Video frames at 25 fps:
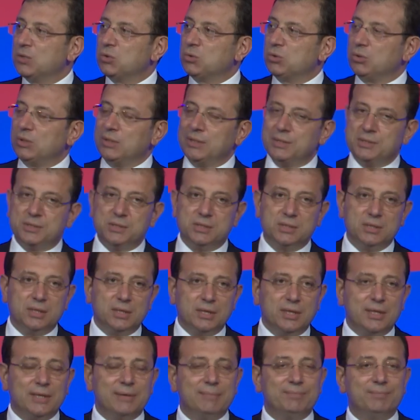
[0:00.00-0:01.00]

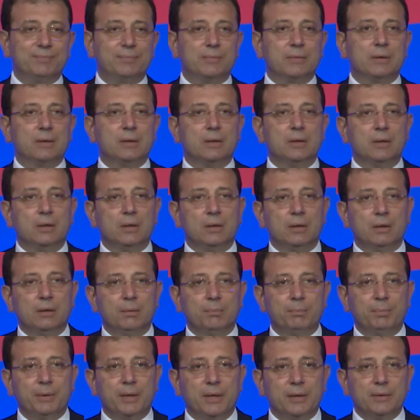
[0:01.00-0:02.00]
Dolayısıyla
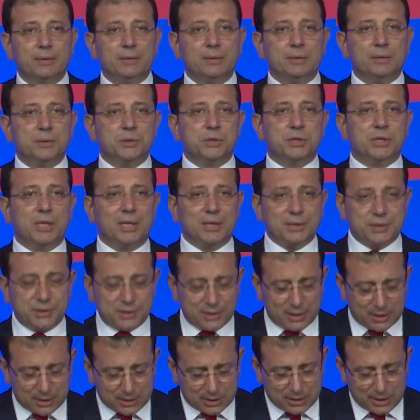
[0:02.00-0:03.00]
ben
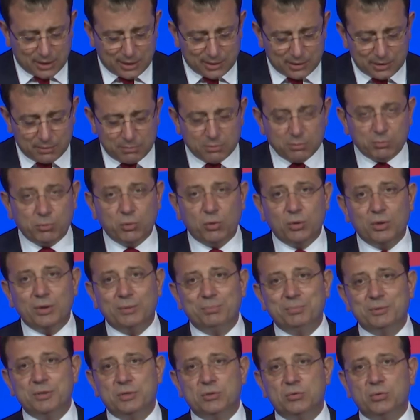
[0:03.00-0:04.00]
şahsen kendimi
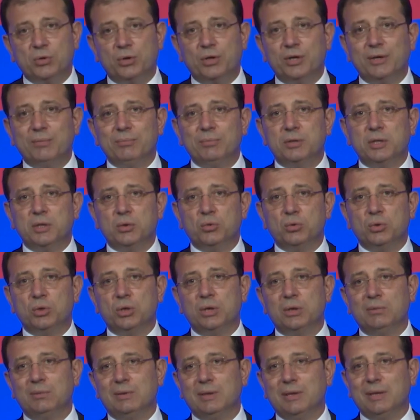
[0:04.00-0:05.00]
böyle bir dönemde
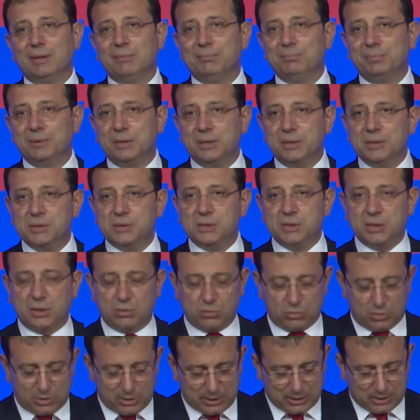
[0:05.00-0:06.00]
görev alan bir insan
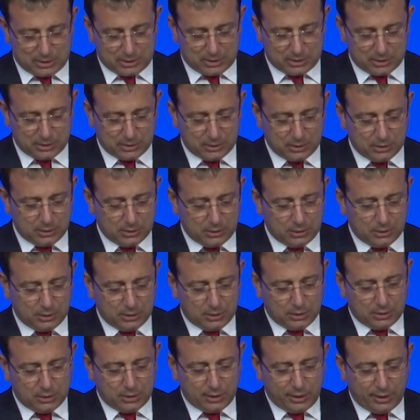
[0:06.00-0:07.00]
olarak
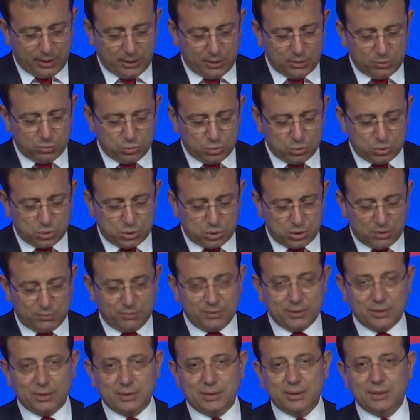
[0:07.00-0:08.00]
en üst
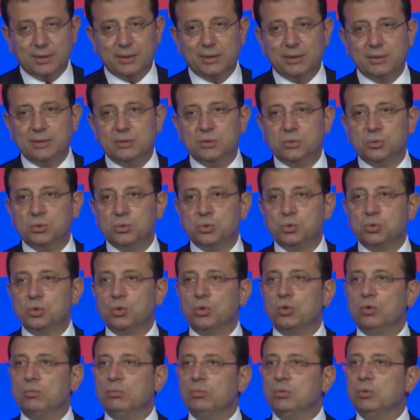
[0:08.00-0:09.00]
seviyede
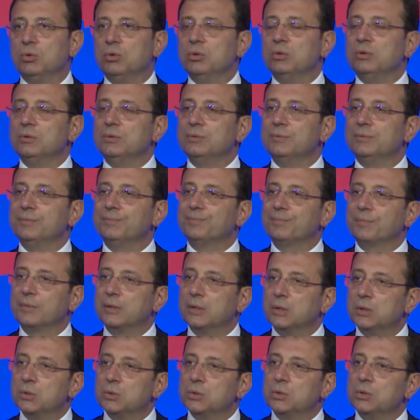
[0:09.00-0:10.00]
sorumlu,
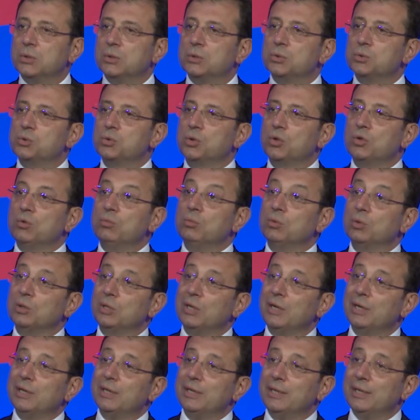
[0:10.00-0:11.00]

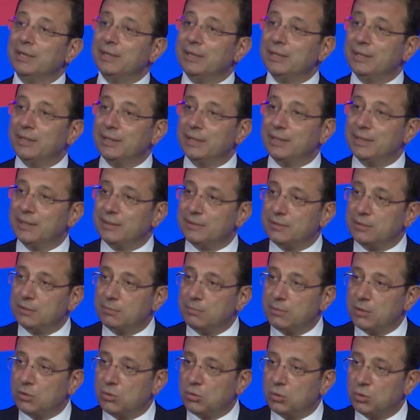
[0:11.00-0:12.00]
sorumluluklarını yerine
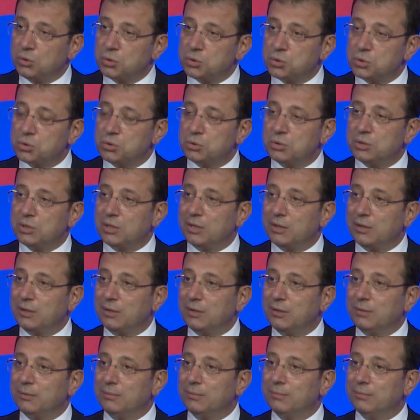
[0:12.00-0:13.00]
getirme konusunda